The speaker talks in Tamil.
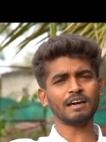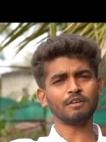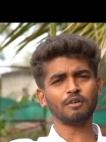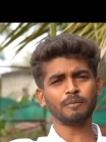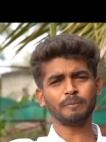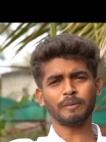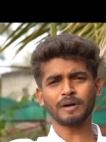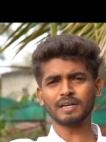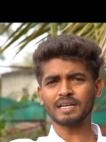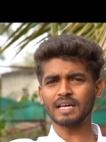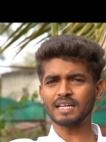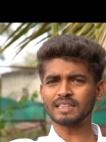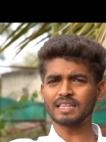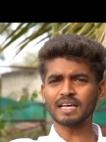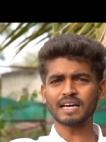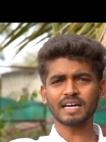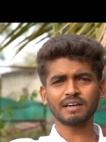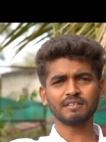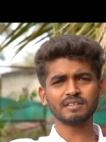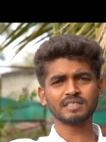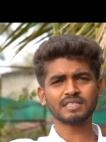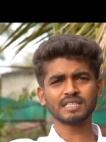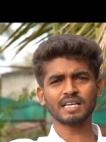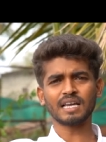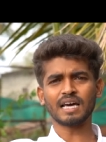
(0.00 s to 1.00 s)
தேவைப்பட்டால்
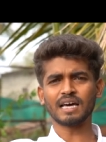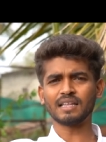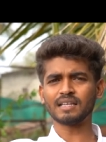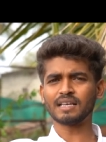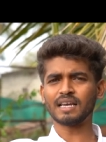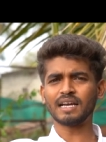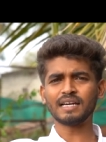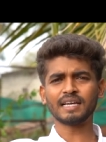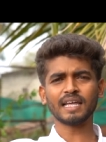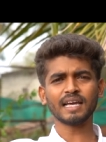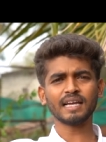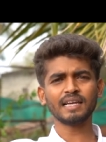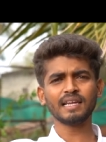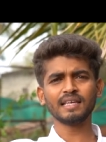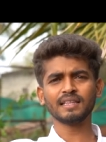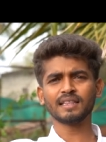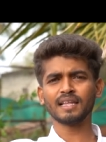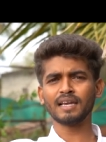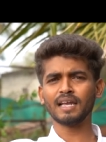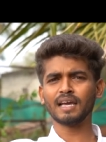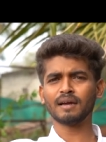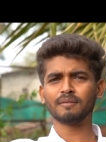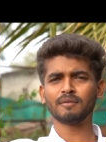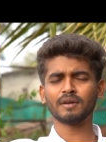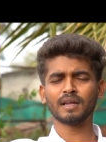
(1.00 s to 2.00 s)
தக்க வச்சுக்கலாம் அதுக்கெல்லாம்
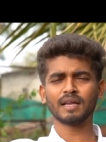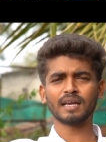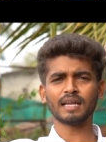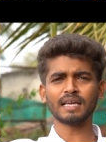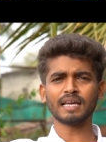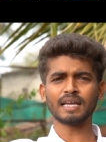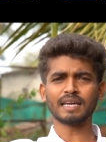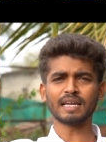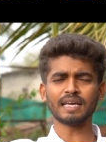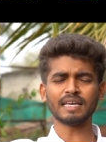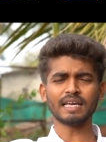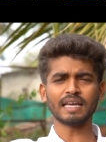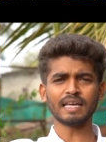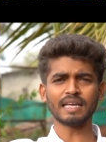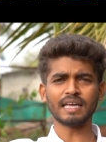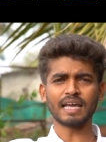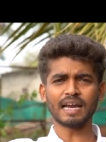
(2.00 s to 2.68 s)
டெக்னிக் தெரியாமலாம் இல்லை ஏன்